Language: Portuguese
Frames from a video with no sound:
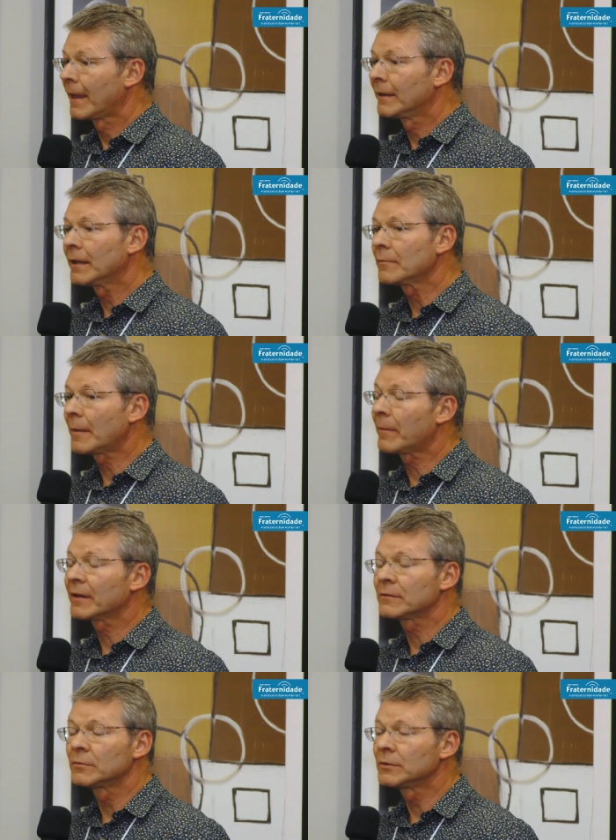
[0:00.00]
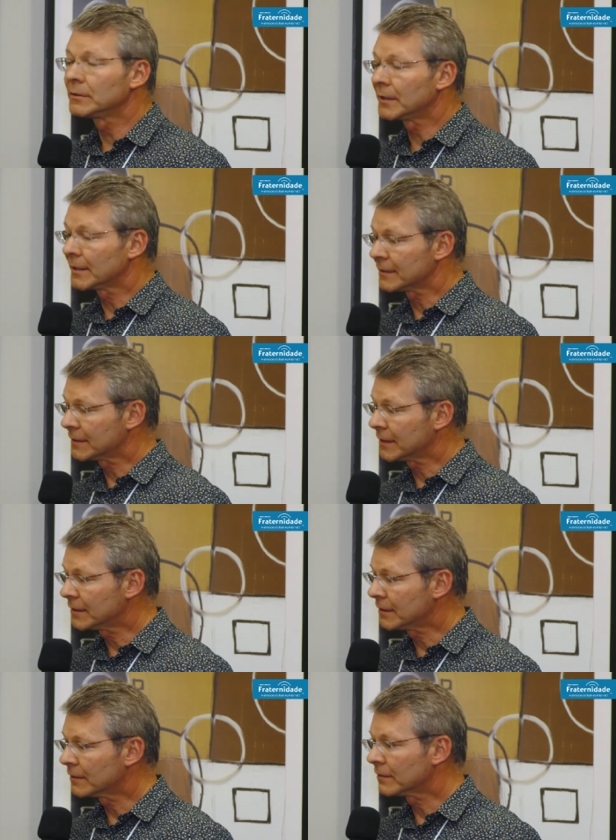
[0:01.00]
E tem uma parte muito
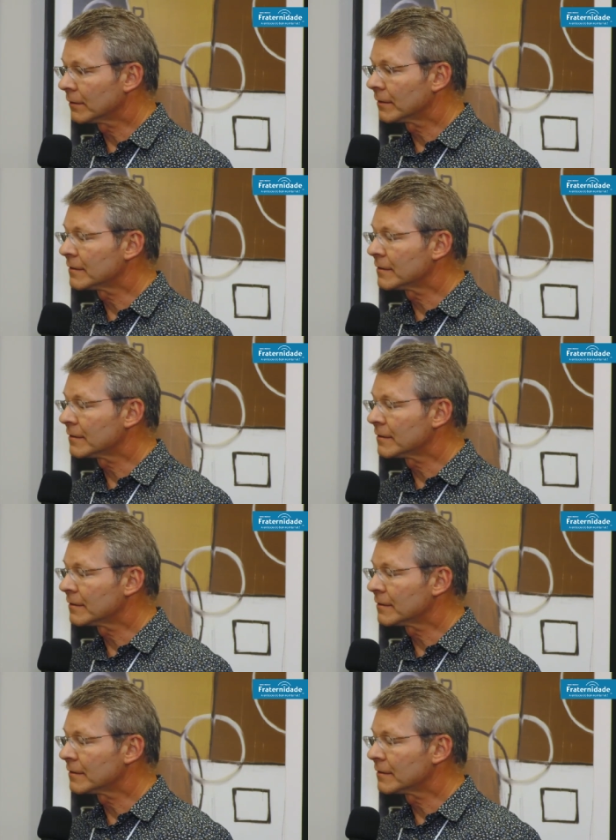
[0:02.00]
interessante que são